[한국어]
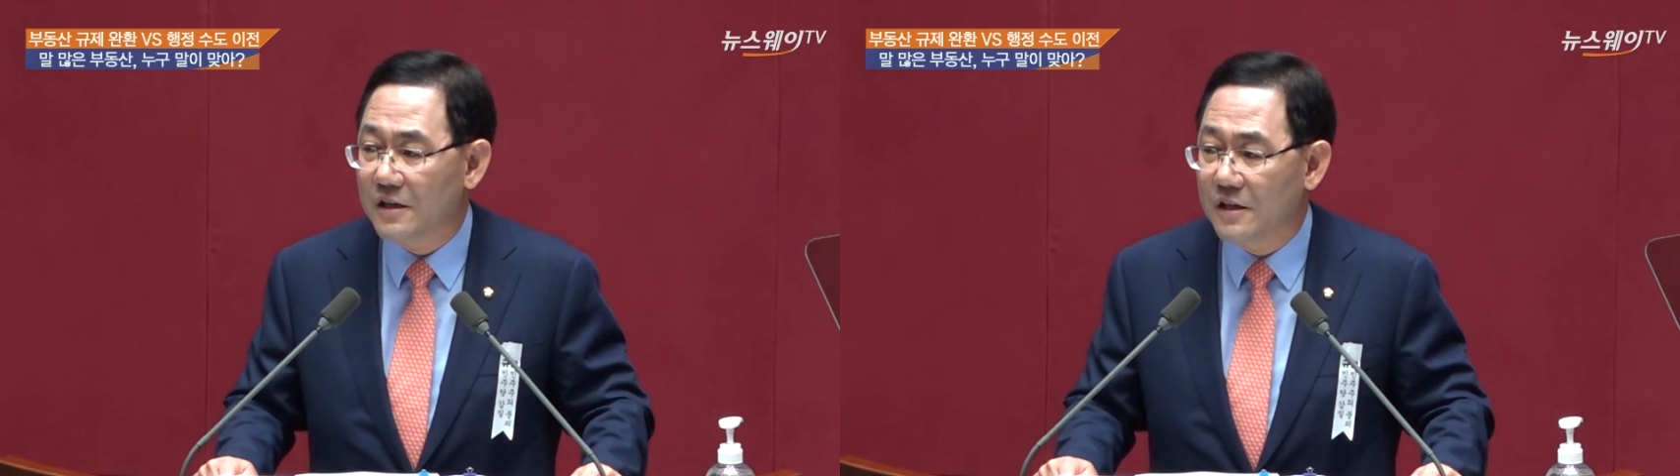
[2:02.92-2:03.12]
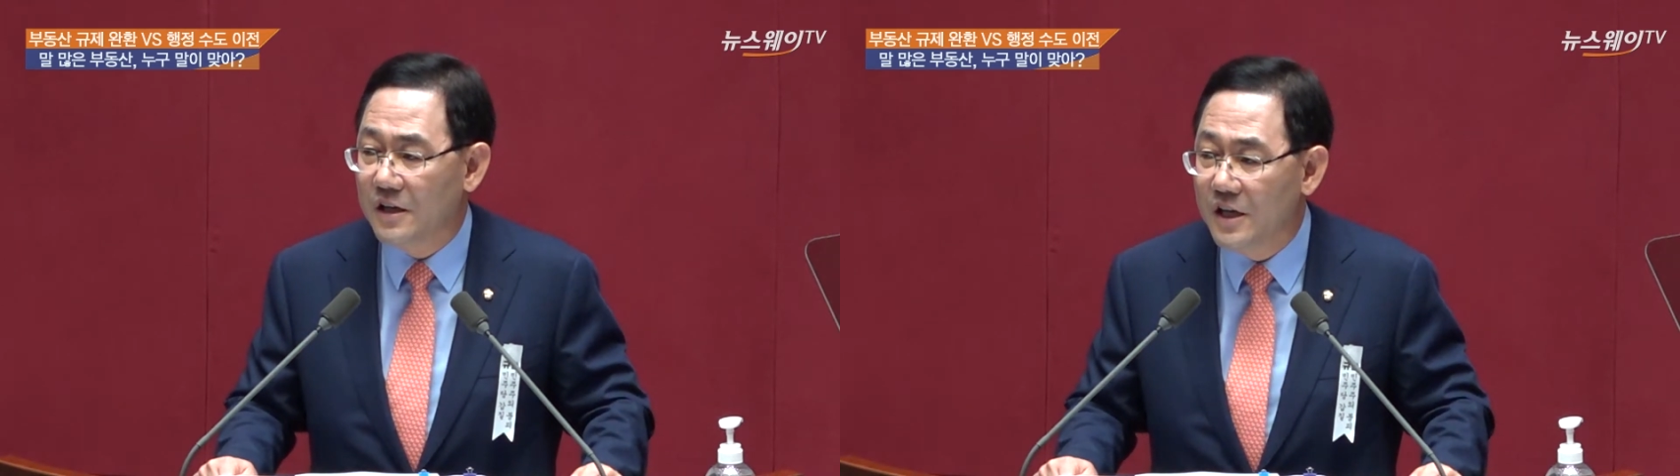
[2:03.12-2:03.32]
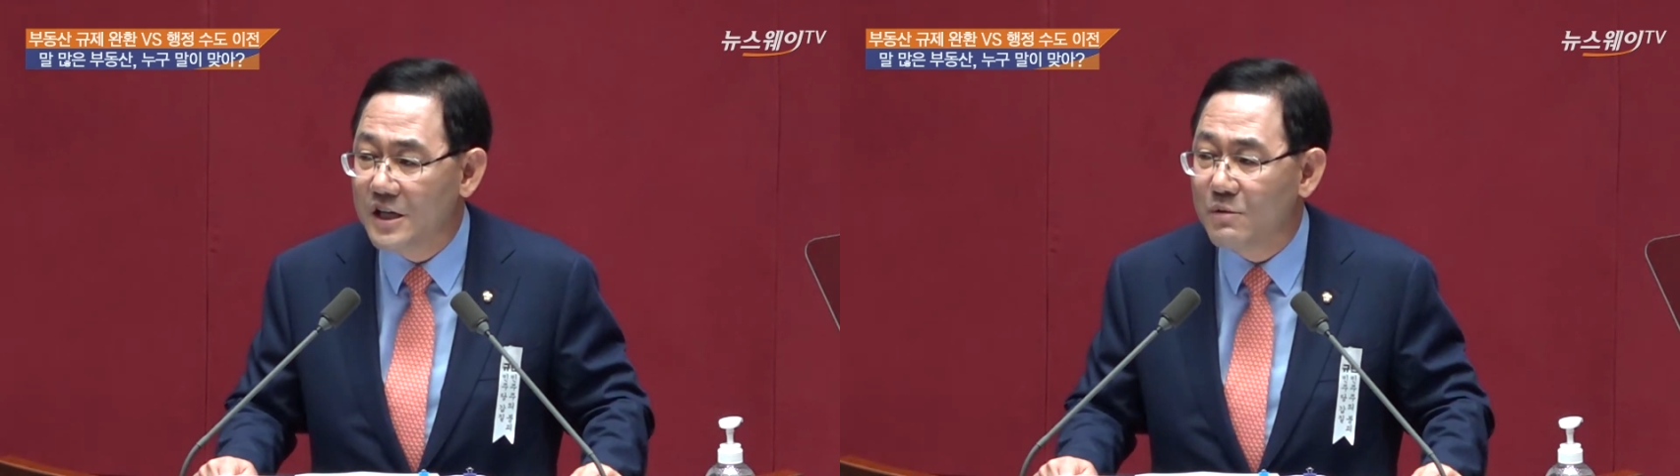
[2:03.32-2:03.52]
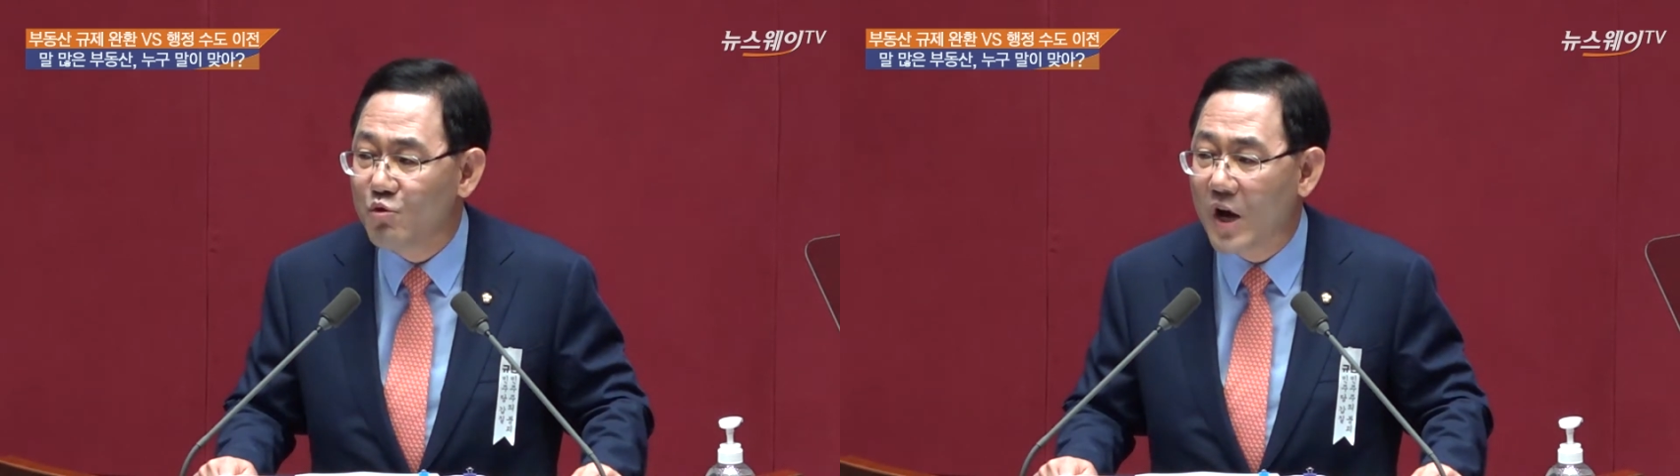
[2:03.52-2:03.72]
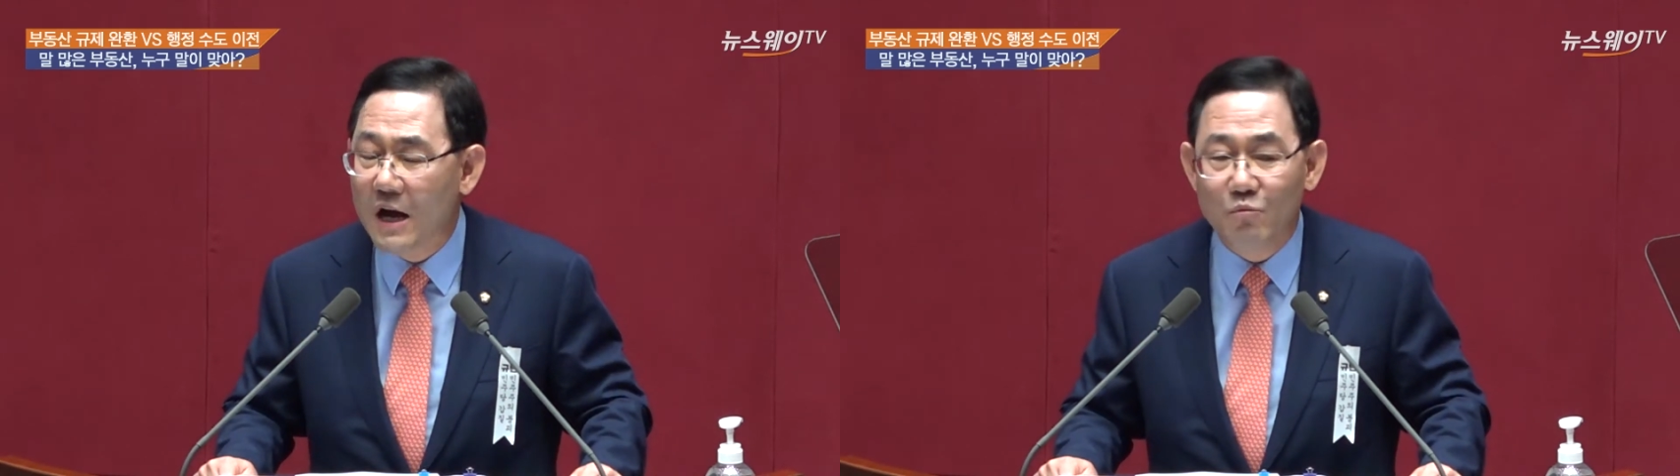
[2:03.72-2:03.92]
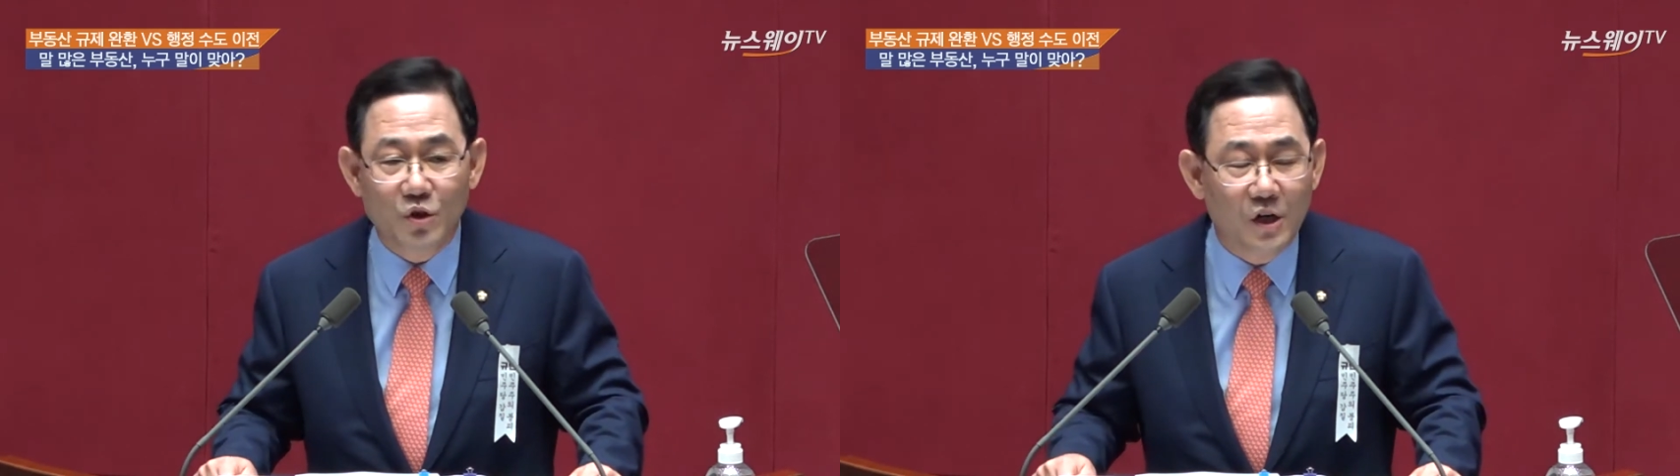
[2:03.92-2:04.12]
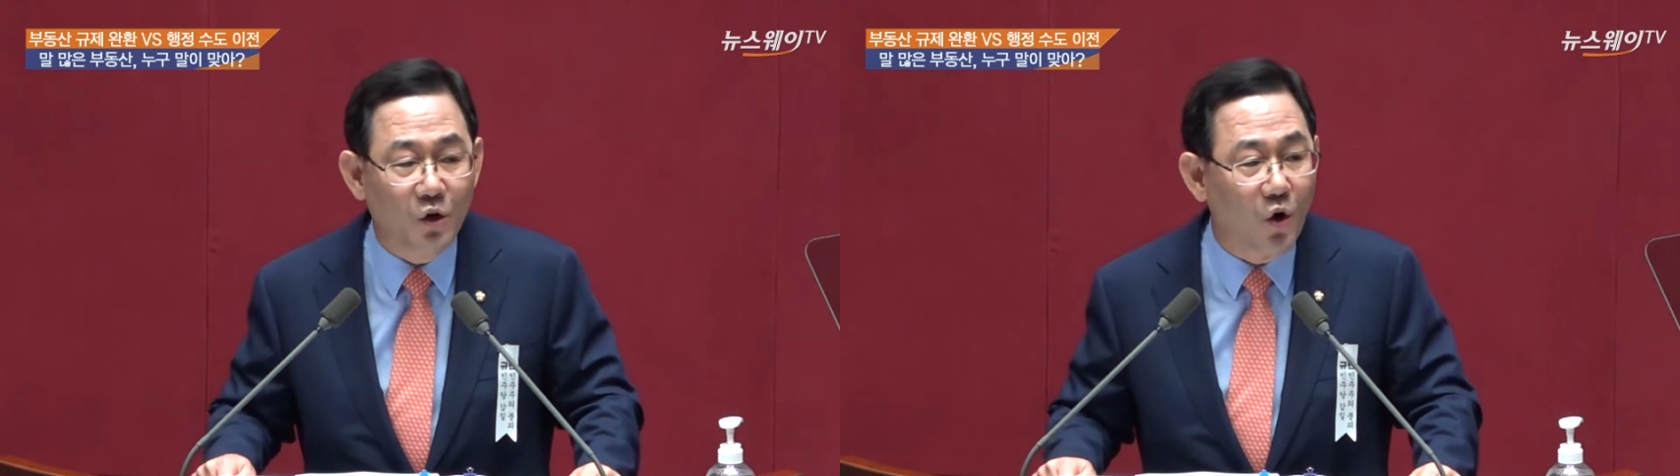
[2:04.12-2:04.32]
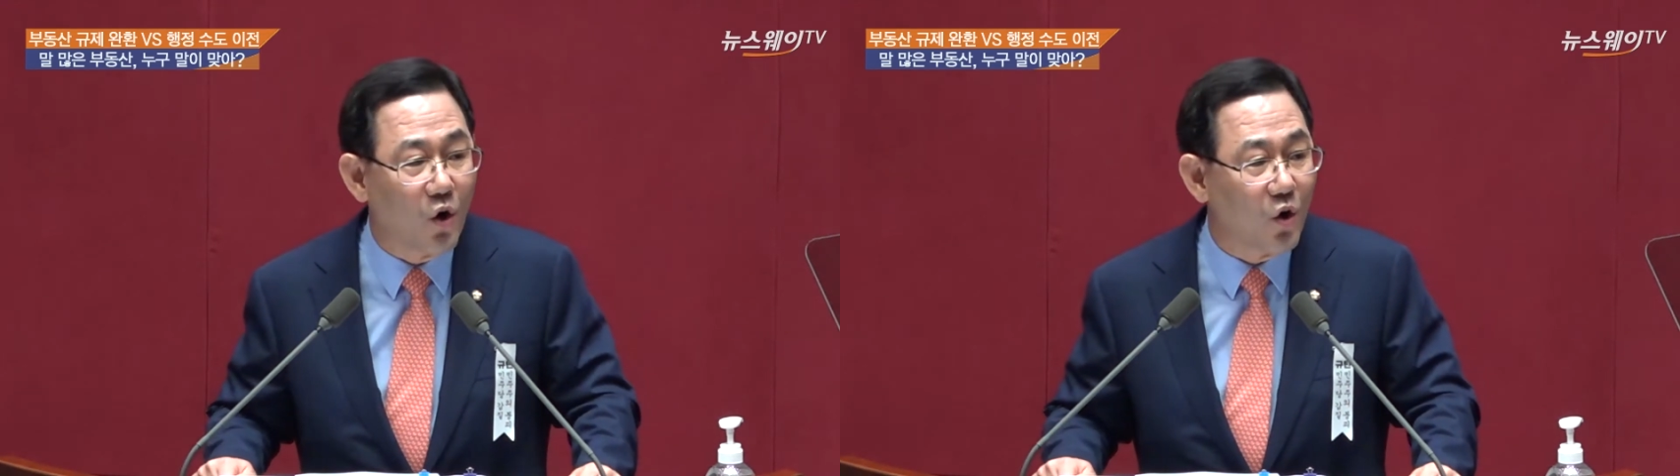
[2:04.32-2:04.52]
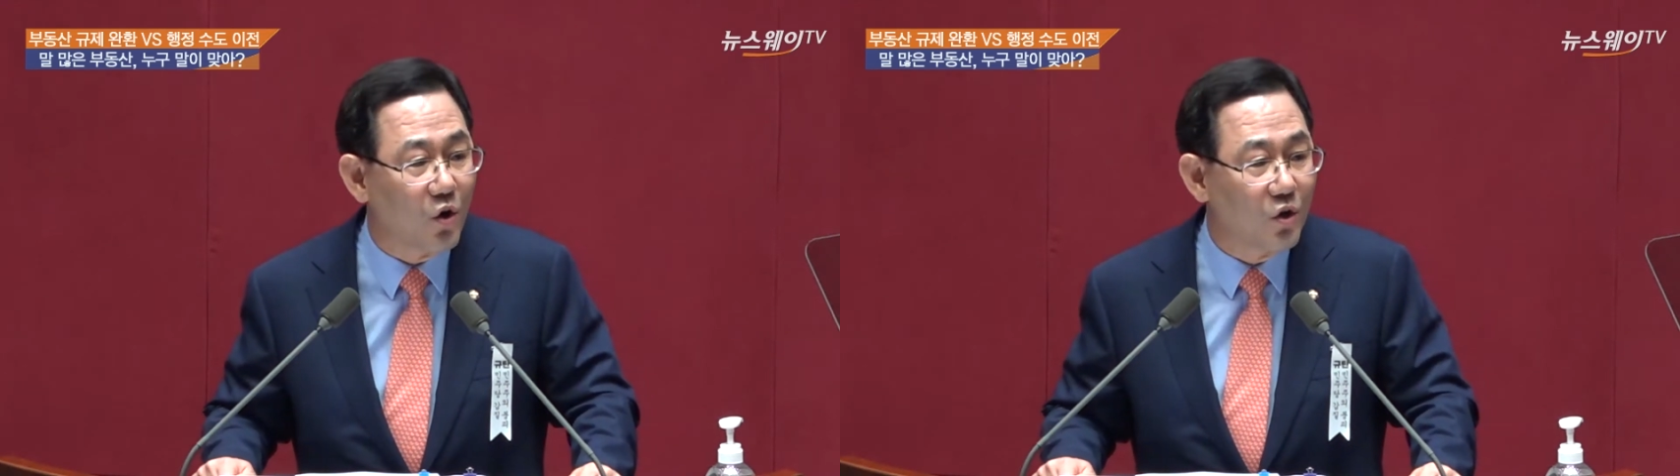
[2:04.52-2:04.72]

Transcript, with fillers: 이념과 무능으로